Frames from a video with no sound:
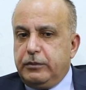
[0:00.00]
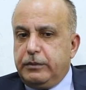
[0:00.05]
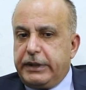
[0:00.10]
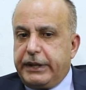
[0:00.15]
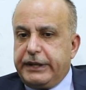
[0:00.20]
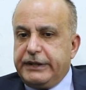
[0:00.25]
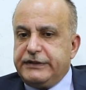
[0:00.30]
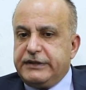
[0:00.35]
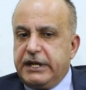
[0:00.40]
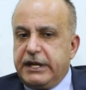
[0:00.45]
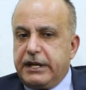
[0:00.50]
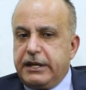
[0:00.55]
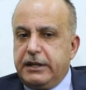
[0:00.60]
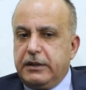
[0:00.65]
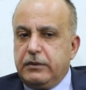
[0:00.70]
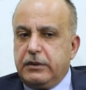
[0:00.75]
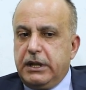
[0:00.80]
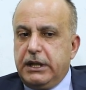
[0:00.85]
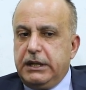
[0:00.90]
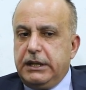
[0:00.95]
مره زارنا
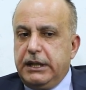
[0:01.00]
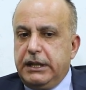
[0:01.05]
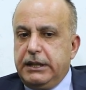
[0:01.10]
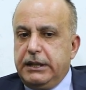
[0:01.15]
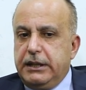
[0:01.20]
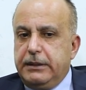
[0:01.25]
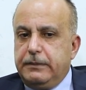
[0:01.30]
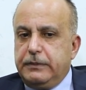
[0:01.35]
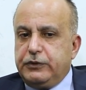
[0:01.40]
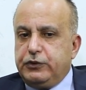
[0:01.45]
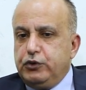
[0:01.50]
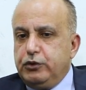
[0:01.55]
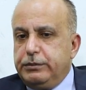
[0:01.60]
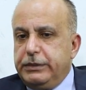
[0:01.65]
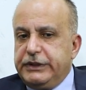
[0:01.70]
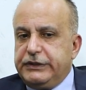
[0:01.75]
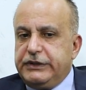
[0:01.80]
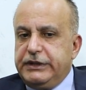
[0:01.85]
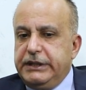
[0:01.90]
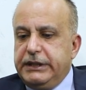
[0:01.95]
وقال انا شو
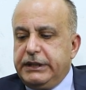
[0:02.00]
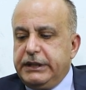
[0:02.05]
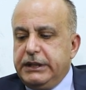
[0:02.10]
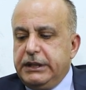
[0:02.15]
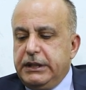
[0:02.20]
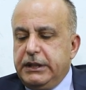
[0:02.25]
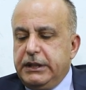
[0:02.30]
ما يصير